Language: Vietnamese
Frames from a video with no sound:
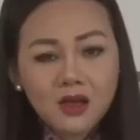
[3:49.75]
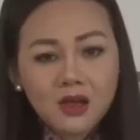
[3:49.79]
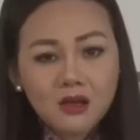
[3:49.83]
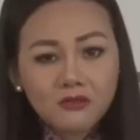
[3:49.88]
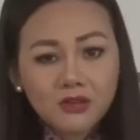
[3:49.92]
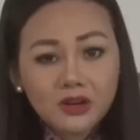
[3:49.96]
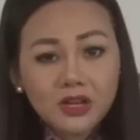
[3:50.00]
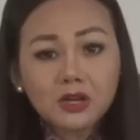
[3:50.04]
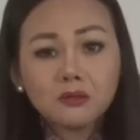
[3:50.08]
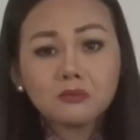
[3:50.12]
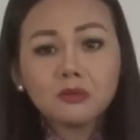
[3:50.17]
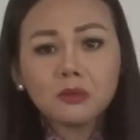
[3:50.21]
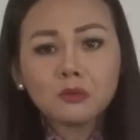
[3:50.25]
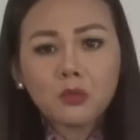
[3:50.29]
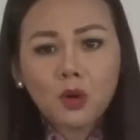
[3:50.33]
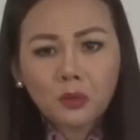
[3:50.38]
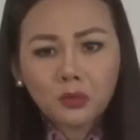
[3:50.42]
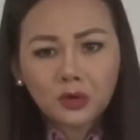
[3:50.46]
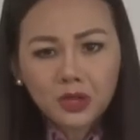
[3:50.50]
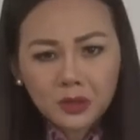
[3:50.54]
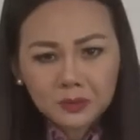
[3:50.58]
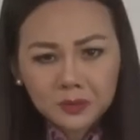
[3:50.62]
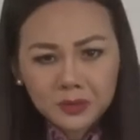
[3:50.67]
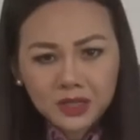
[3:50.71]
và điều mười
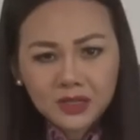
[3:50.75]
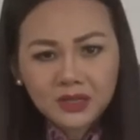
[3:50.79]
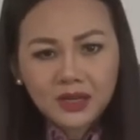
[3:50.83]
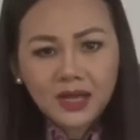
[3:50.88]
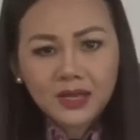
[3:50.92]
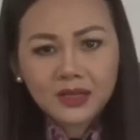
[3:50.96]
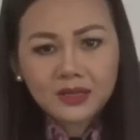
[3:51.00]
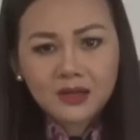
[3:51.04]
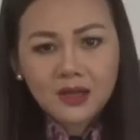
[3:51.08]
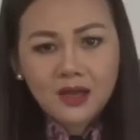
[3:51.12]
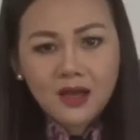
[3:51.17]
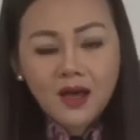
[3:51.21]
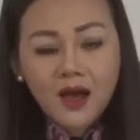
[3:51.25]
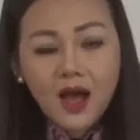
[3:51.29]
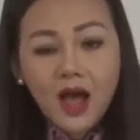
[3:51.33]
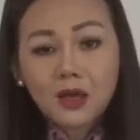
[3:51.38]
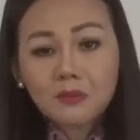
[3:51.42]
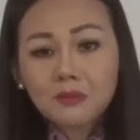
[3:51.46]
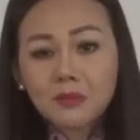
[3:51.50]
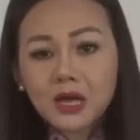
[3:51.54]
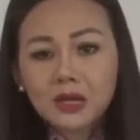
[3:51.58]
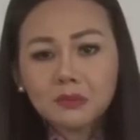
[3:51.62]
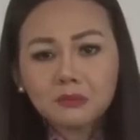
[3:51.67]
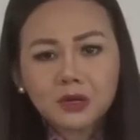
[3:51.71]
bốn của Hiệp định này, hai
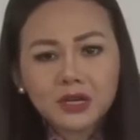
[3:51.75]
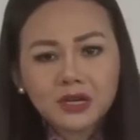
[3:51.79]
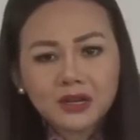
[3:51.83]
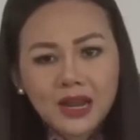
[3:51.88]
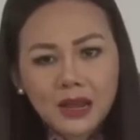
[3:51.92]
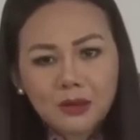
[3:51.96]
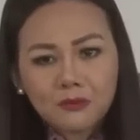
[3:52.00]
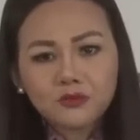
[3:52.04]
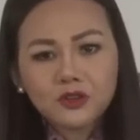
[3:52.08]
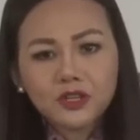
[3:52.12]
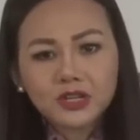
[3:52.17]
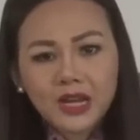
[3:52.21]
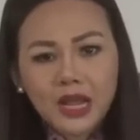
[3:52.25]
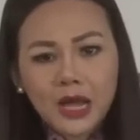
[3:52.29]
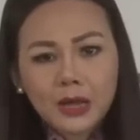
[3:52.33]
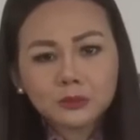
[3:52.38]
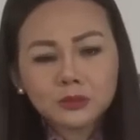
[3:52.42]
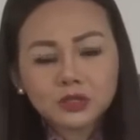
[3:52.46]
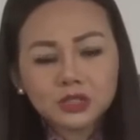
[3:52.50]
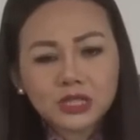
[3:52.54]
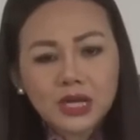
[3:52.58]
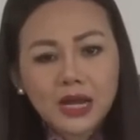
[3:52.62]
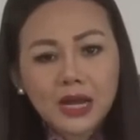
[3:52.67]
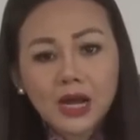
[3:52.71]
bên miền Nam Việt
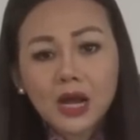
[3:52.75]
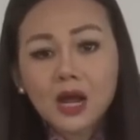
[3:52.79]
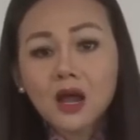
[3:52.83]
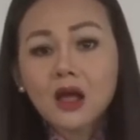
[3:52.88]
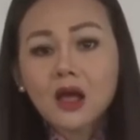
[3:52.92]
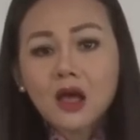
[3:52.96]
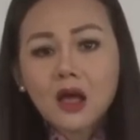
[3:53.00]
Nam sẽ